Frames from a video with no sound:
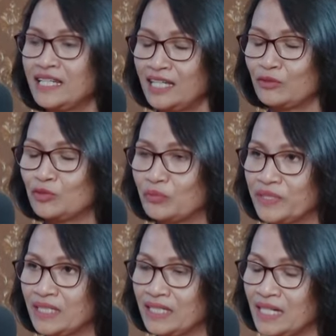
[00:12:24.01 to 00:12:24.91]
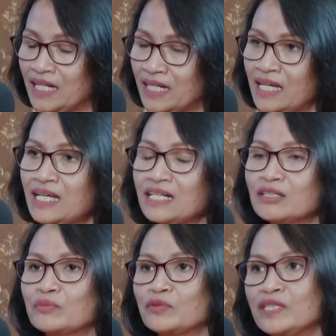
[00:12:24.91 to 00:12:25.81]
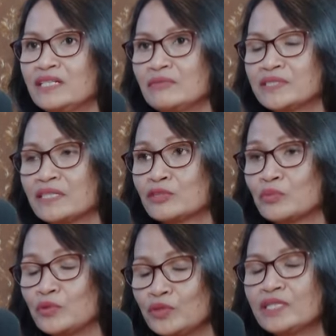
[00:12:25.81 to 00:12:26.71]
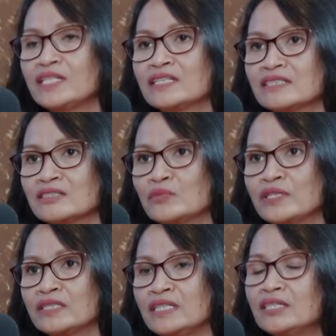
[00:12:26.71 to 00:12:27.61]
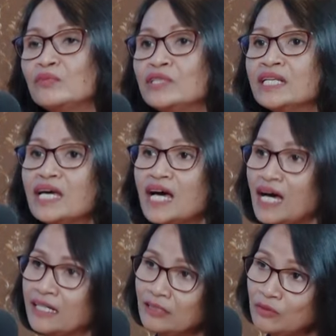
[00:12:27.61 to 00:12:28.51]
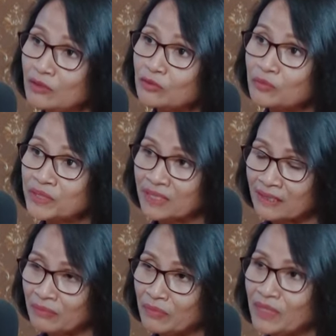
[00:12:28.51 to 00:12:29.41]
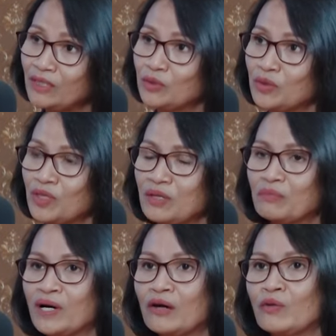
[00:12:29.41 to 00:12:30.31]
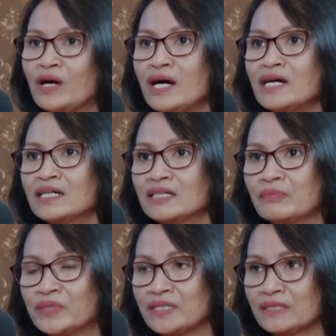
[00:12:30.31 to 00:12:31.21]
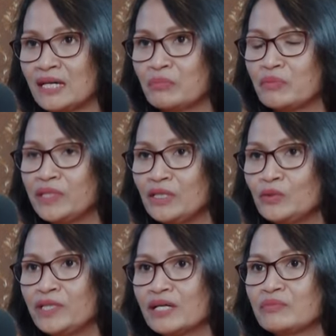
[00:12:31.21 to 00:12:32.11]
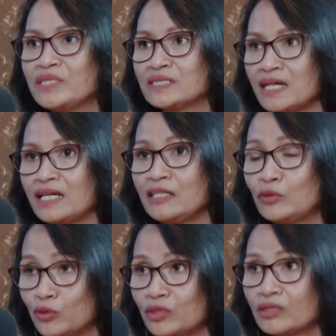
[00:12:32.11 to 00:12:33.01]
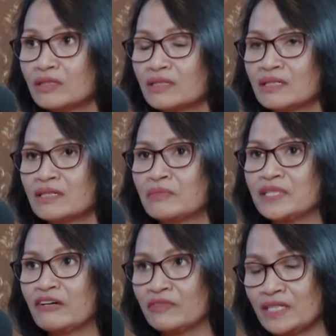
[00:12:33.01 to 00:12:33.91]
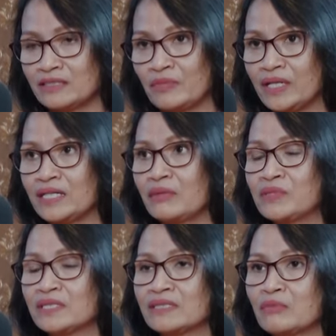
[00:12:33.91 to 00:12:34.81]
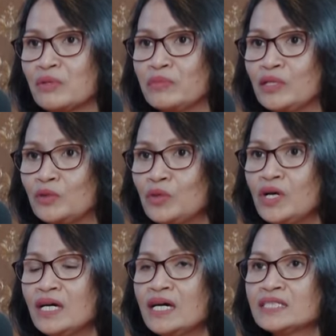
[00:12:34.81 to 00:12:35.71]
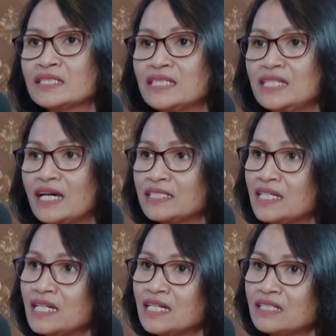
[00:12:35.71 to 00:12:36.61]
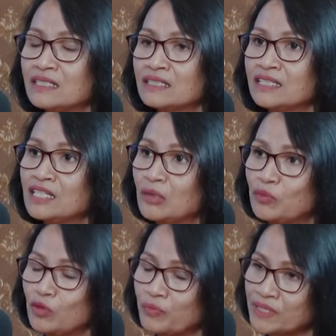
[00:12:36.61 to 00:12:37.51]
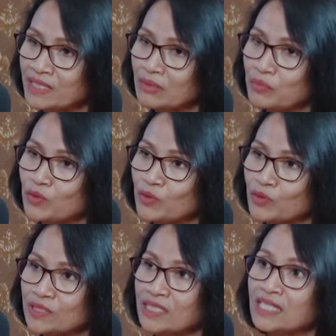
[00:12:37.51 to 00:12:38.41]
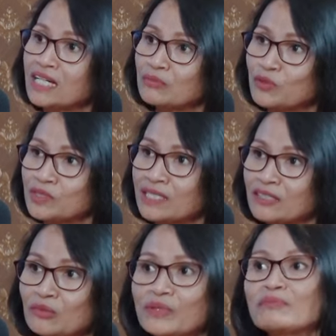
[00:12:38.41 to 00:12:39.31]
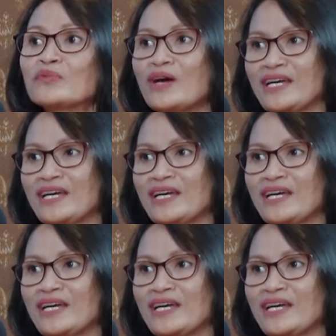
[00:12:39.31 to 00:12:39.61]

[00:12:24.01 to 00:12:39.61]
yang untuk penyelenggara, hmm. kemudian di pasal 10 tadi yang saya sebutkan tadi, kemudian ada juga untuk peserta pemilu hmm. bahwa uh, peserta pemilu yang bisa ikut Eh, mendaftar sebagai peserta pemilu, setidaknya eh, uh, 30% pengurus di tingkat pusat itu perempuan.